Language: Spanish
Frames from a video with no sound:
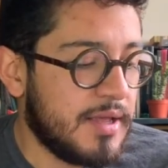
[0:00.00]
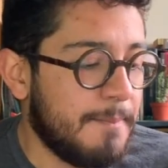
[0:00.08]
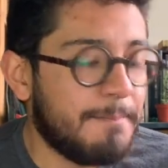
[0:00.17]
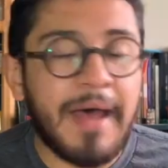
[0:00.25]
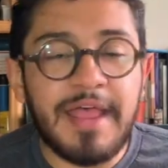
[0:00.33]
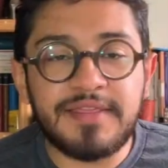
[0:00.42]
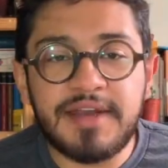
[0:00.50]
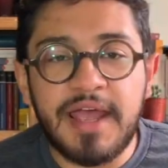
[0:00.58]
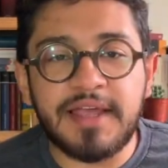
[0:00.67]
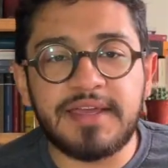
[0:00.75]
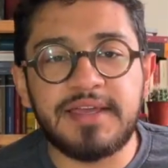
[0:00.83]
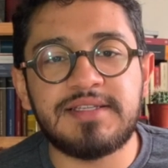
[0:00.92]

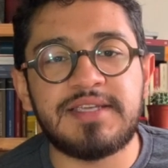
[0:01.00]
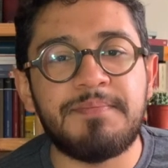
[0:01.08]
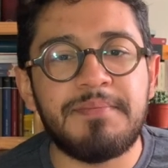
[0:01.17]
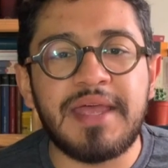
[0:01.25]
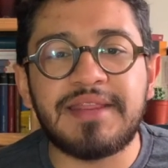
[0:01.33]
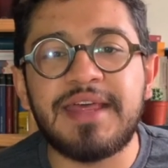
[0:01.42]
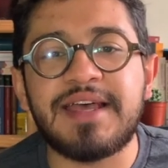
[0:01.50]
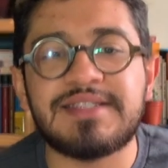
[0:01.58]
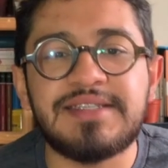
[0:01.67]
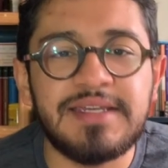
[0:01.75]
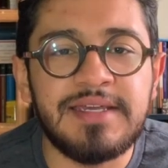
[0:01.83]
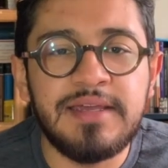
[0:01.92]
Mandrake se mete
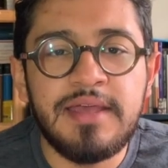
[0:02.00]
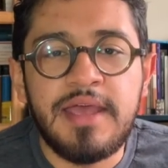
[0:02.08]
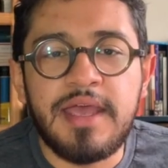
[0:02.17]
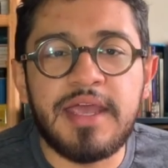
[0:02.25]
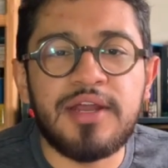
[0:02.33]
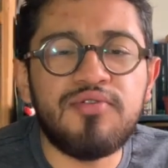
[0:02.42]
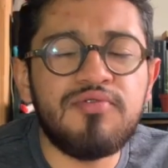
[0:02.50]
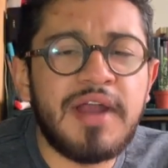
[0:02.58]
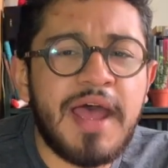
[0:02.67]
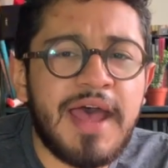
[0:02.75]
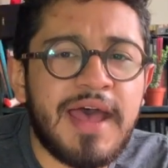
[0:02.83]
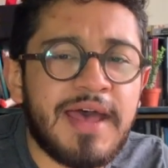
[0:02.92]
así en
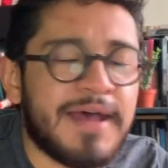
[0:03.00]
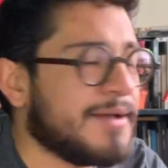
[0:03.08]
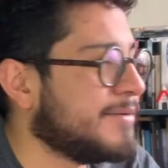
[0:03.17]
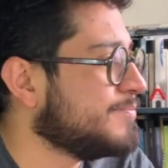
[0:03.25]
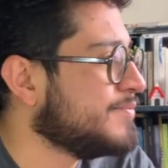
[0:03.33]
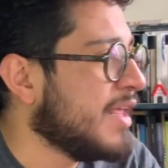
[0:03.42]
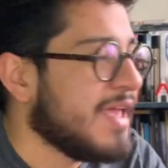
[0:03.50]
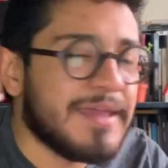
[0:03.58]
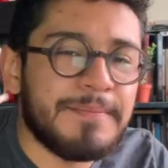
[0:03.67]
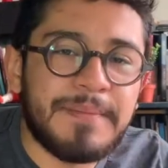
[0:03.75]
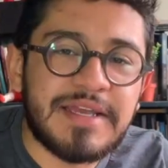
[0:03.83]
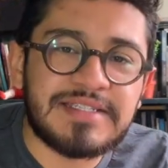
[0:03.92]
una
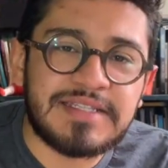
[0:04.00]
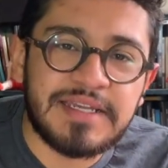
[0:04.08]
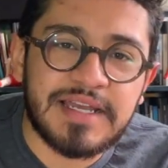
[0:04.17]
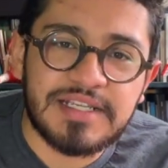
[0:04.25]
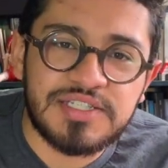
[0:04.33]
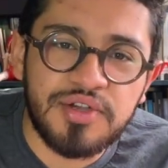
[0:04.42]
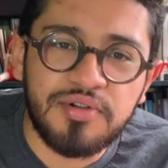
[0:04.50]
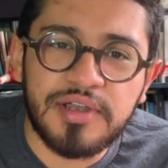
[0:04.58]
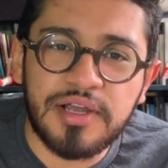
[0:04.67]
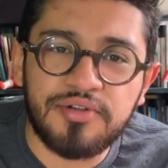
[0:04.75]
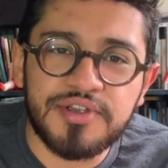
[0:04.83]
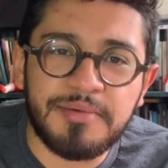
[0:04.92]
investigación
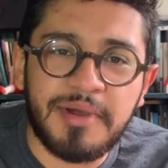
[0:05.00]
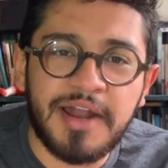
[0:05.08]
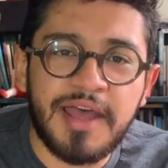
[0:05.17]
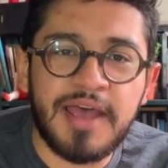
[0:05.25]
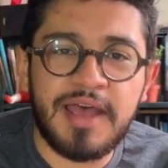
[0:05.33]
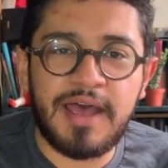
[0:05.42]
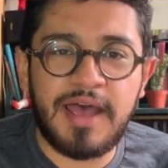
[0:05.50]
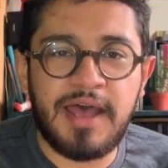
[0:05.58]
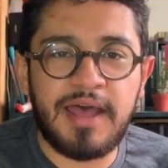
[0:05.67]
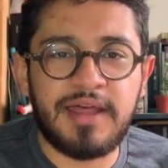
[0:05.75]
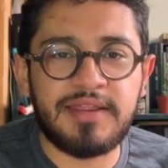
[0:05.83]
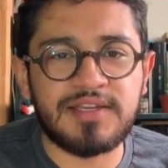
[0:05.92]
que lo llevará
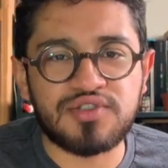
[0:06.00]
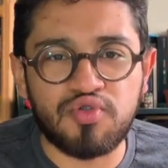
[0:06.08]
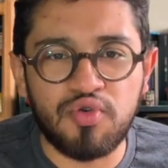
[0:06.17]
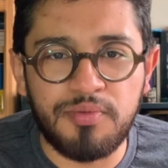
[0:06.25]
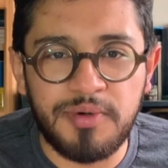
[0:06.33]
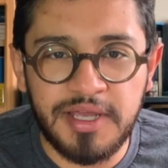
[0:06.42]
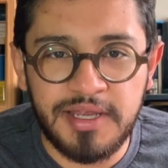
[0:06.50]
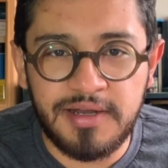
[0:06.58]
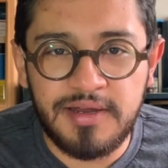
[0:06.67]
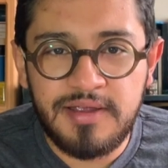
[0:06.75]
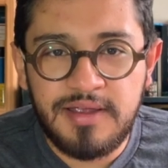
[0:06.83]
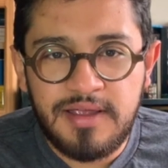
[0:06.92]
a
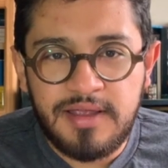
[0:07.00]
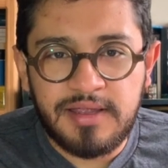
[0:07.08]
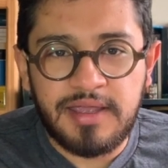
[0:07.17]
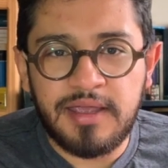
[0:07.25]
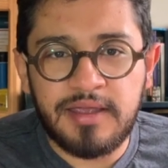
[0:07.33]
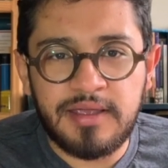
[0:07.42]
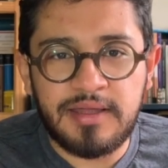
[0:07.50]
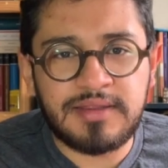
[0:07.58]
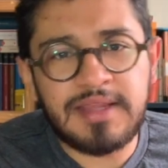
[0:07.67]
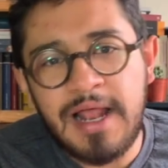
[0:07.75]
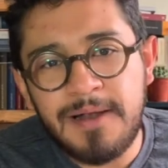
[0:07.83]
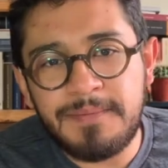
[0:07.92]
descubrir que eh,
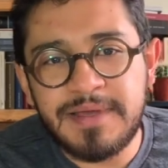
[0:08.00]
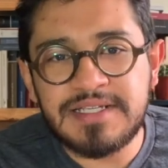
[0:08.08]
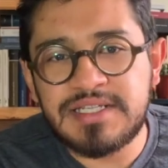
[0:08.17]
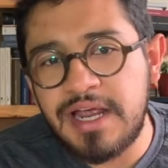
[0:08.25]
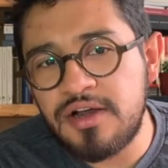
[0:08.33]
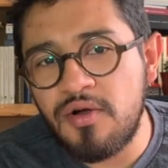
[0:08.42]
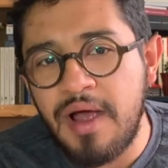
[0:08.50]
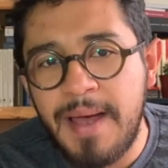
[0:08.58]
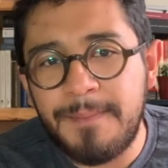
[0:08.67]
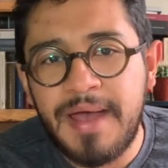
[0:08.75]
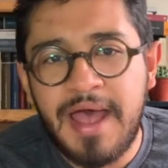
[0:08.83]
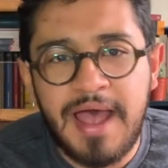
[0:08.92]
tal vez ya no
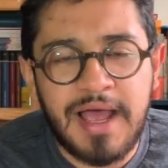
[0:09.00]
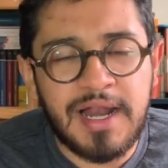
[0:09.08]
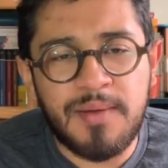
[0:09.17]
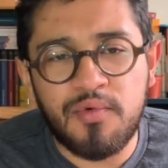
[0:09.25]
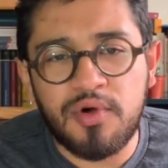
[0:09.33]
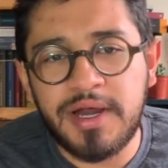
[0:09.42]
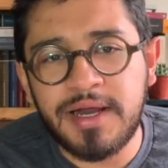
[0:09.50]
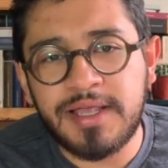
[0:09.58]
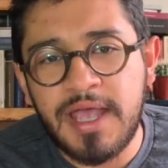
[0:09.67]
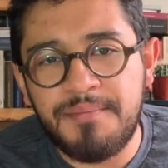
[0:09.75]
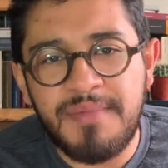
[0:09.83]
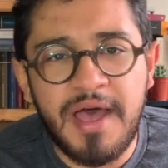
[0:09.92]
ama a la mujer
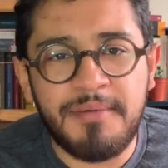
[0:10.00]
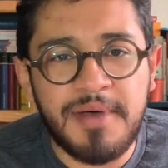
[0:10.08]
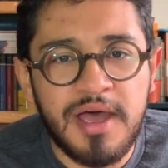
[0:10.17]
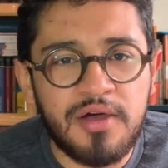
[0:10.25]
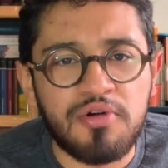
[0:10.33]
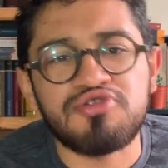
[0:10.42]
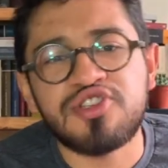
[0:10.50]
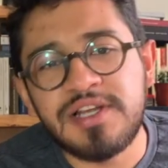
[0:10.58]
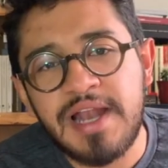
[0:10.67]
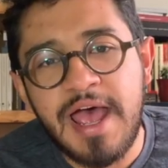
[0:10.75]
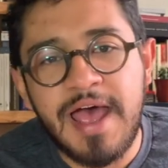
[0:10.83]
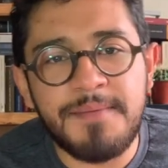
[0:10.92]
que amaba o sí
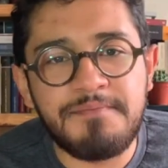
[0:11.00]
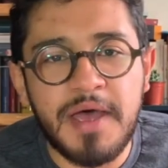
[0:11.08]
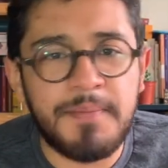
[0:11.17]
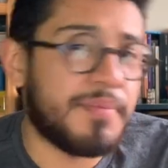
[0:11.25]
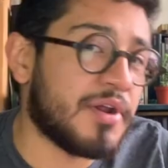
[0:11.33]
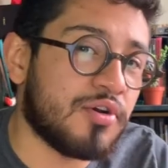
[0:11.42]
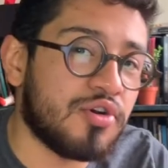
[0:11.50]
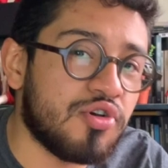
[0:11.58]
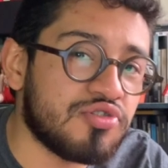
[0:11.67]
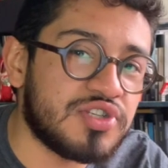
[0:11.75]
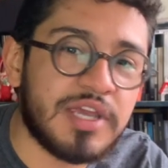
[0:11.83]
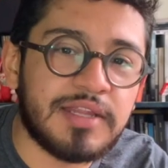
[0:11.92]
la ama pero
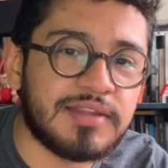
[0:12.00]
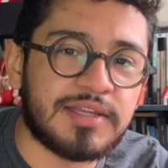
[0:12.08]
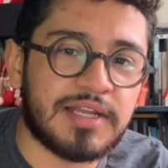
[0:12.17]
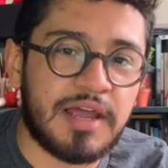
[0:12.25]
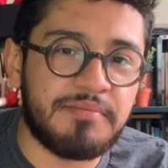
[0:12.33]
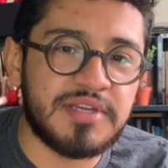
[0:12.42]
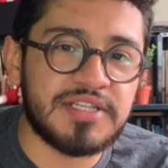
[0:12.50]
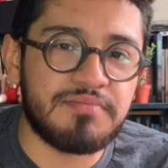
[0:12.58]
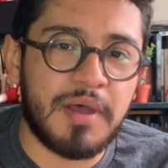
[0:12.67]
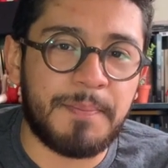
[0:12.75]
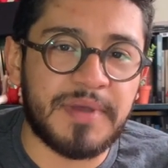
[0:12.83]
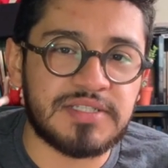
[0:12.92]
no siente la
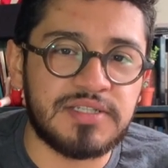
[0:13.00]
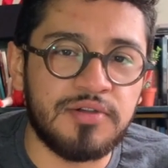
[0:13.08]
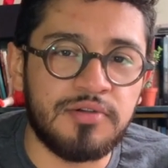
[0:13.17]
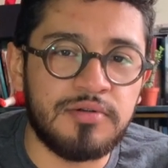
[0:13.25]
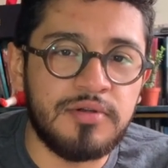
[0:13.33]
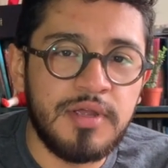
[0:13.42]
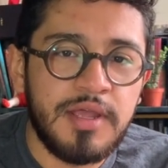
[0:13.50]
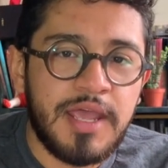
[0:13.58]
misma pasión,